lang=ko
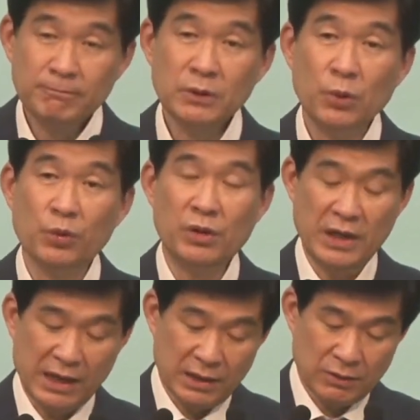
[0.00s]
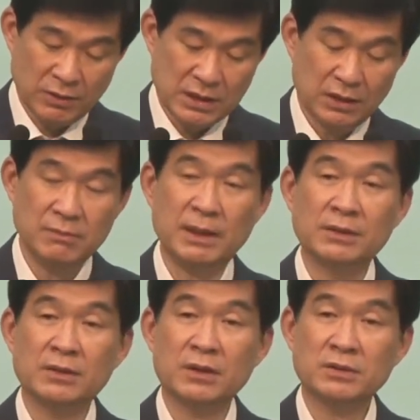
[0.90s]
오늘 내가 형상을
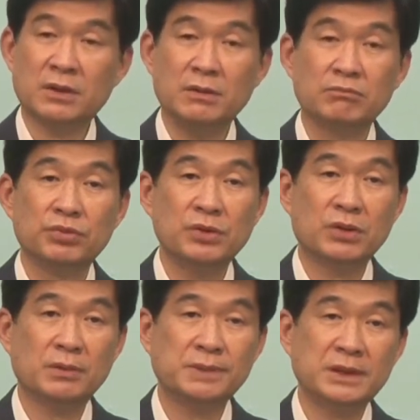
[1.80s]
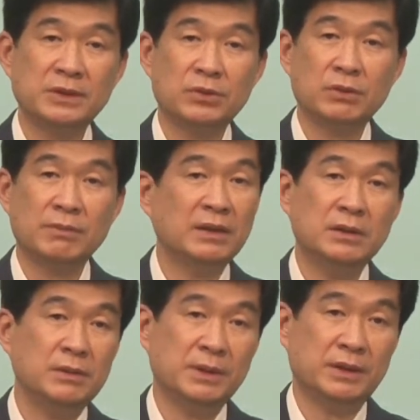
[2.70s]
만들어서 물컵신으로
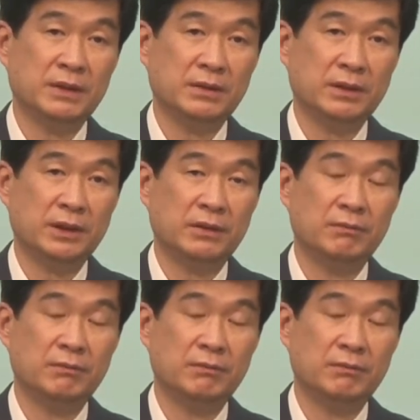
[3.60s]
만들면 되는 거예요.